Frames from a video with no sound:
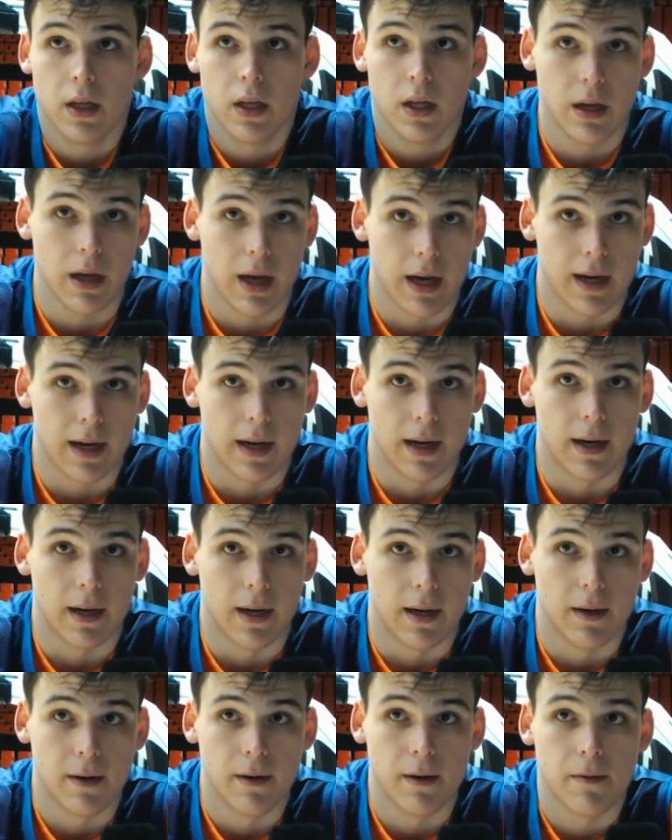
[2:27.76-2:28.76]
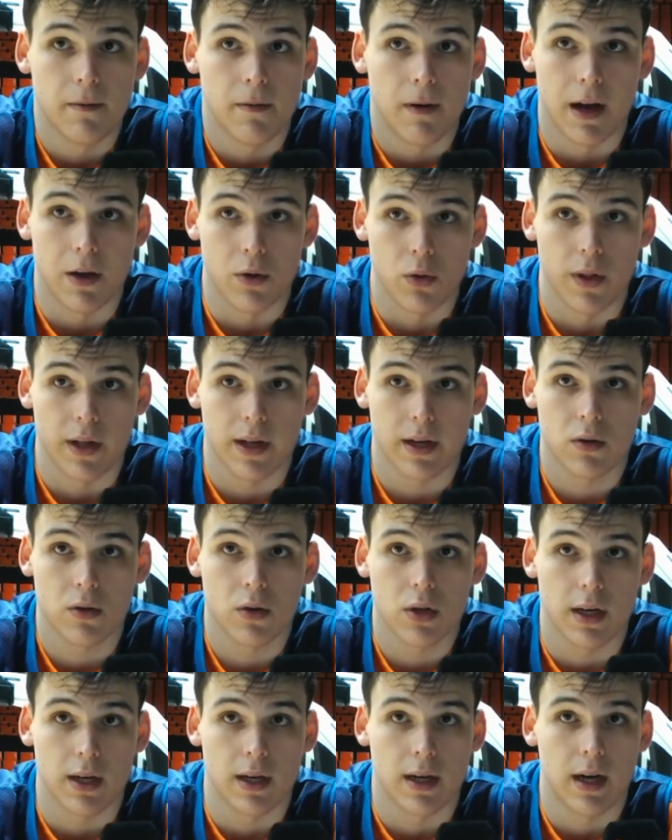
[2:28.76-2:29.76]
a, ayudarnos
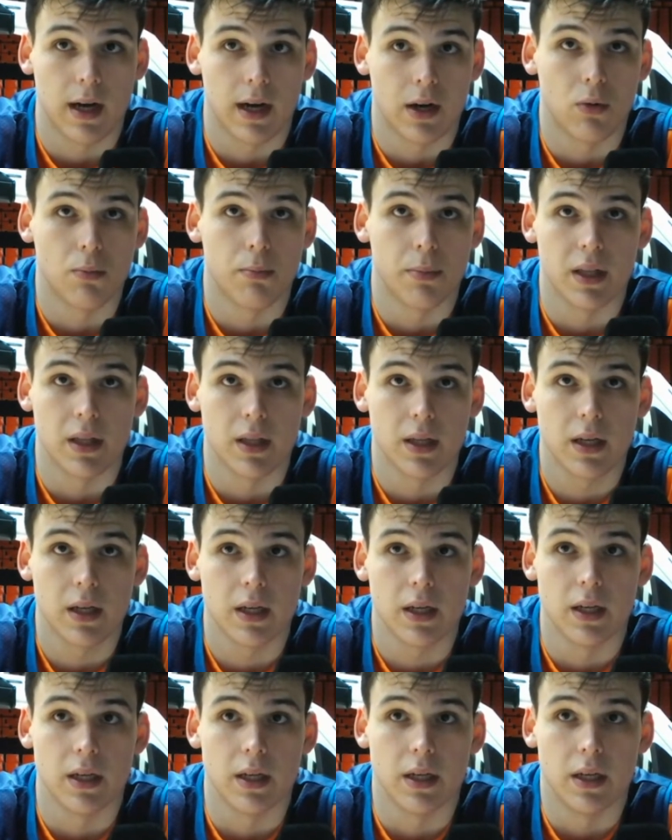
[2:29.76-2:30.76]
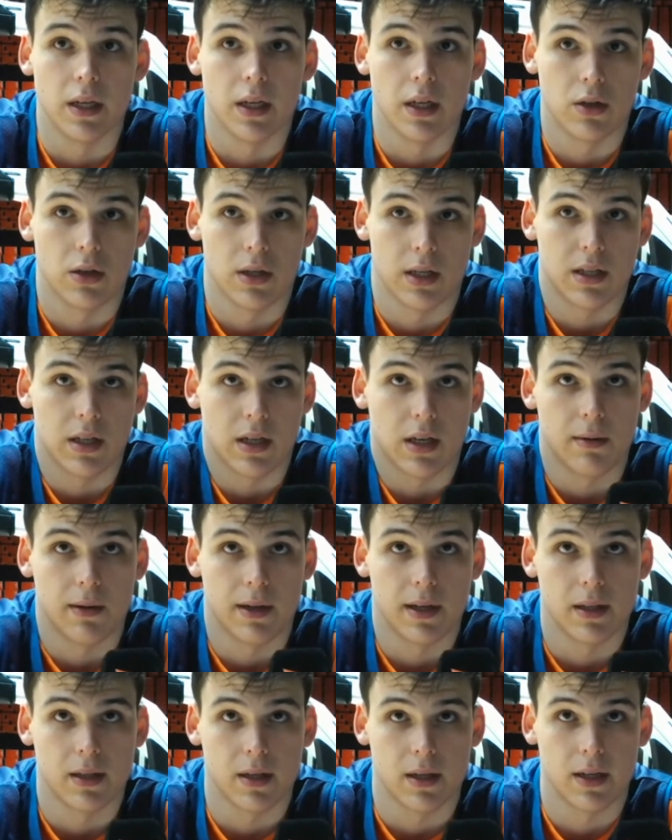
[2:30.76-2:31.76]
a, competir y, nos achicaban a
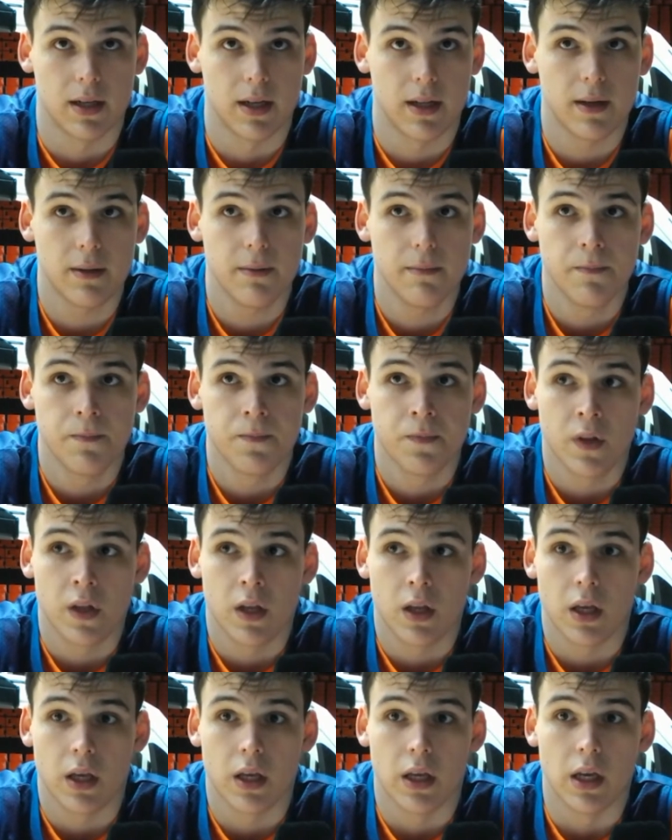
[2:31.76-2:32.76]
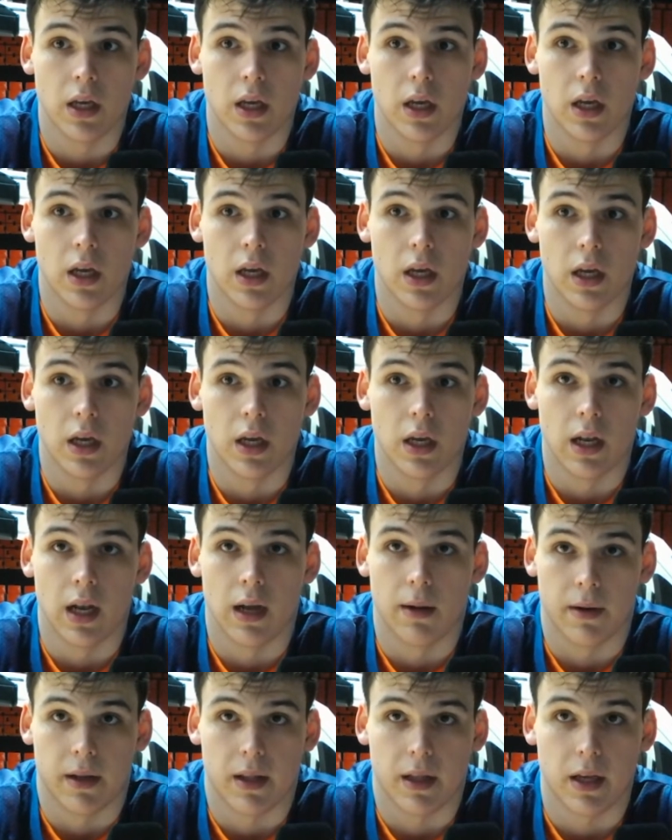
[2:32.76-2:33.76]
entrenada y, la
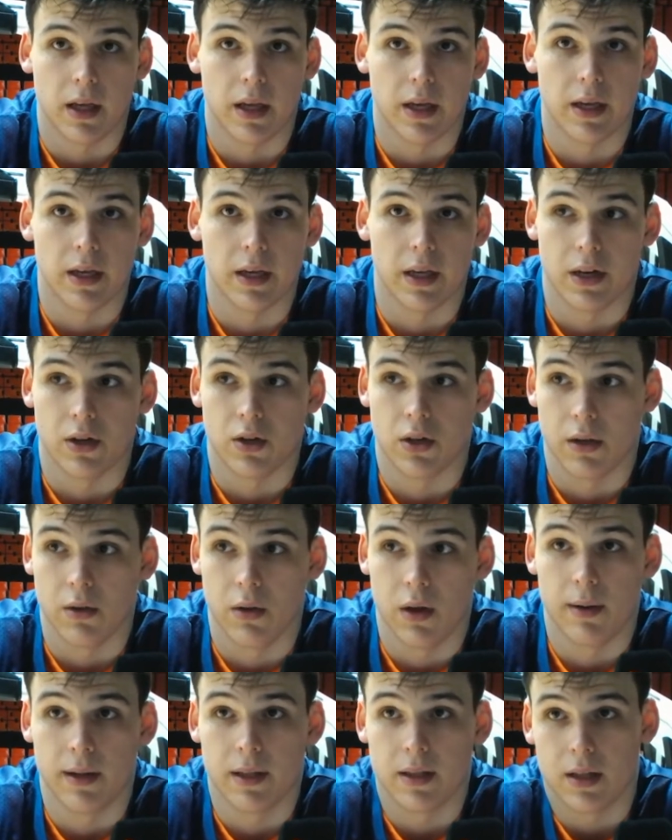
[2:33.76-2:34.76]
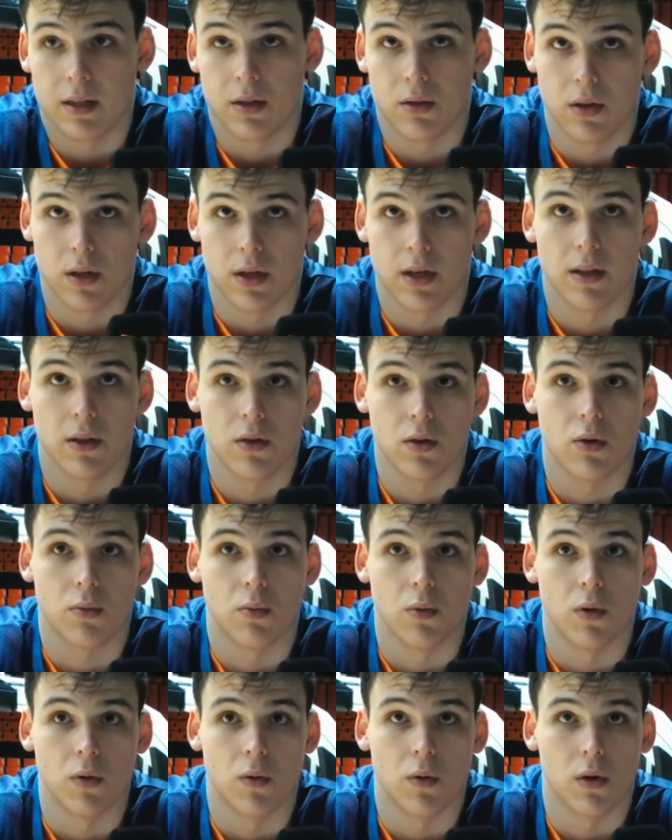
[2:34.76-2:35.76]
verdad es que, que, nos ayudaban tanto entrenando
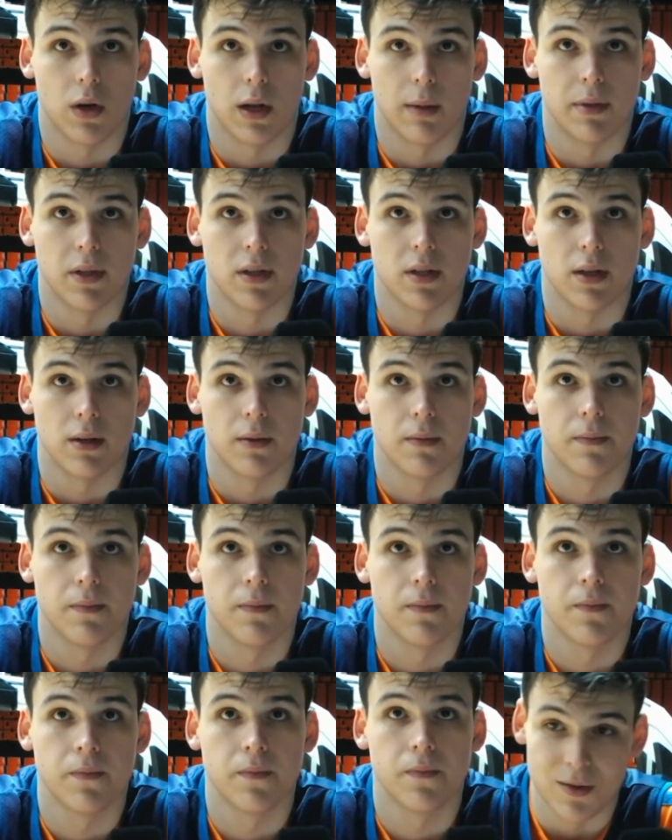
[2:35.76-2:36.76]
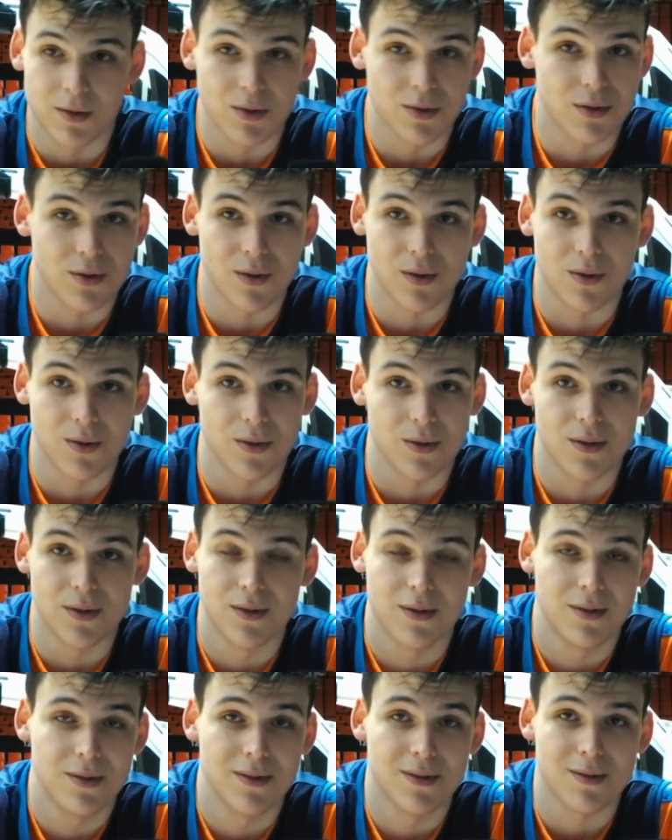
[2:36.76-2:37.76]
como luego en la pista. Todo.
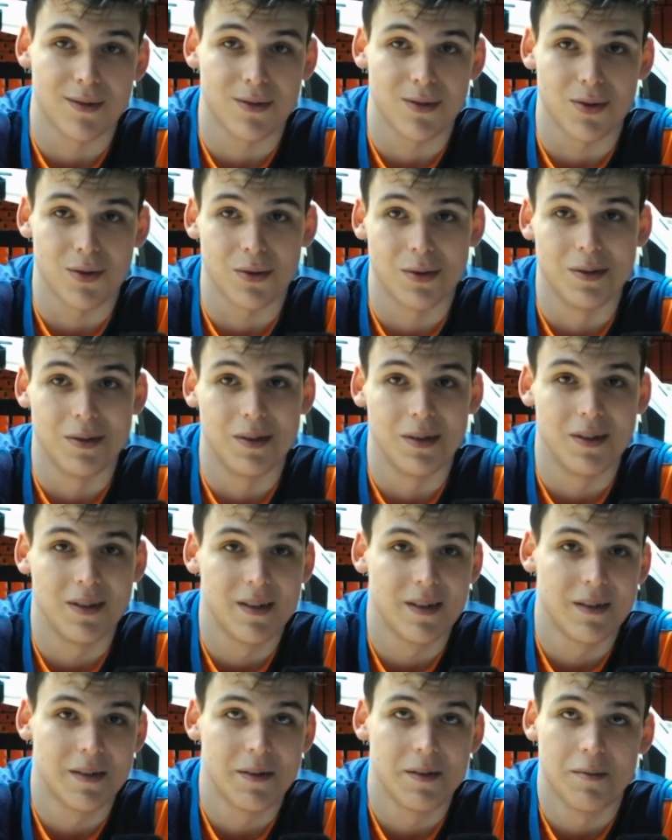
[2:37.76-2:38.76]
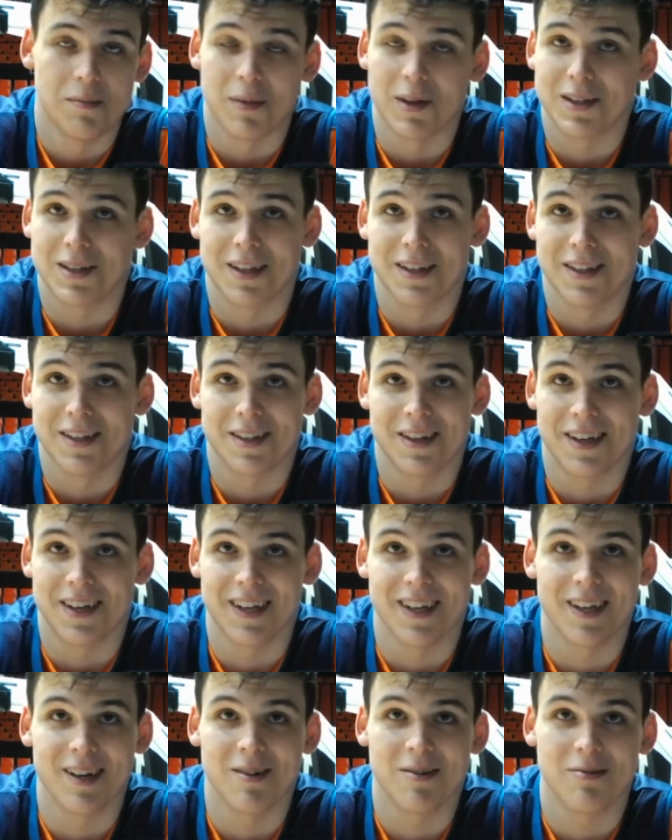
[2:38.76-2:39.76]
Soy bastante
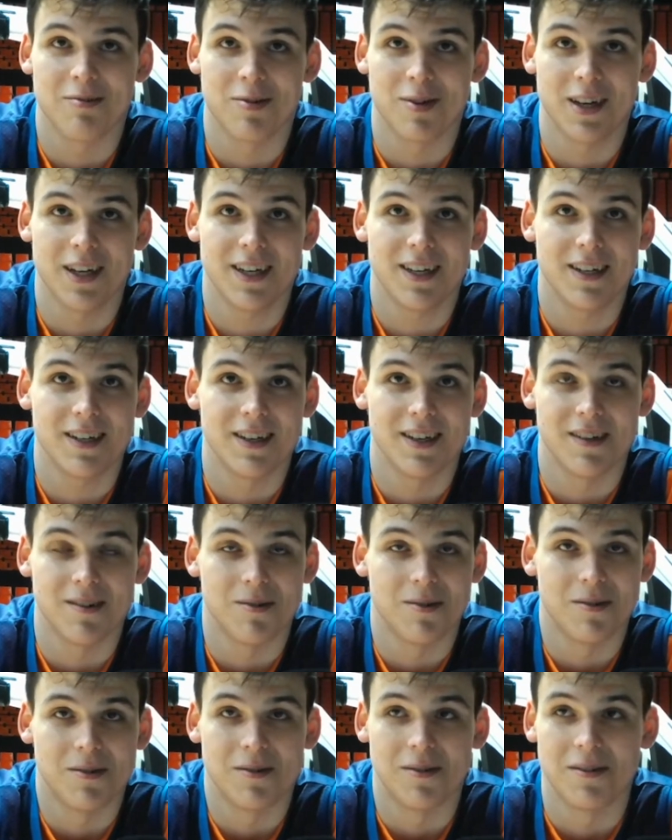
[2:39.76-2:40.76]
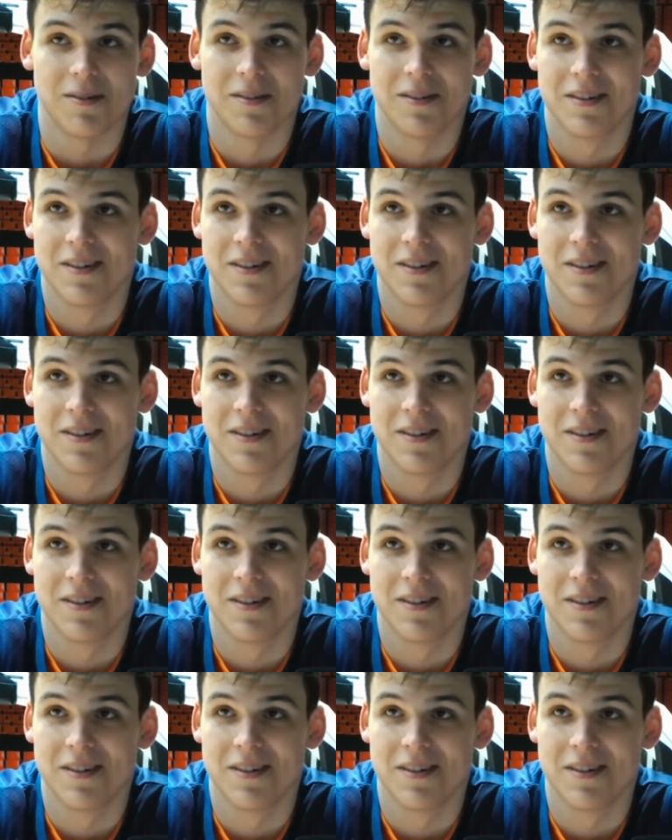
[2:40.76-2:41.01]
tranquilo fuera, no,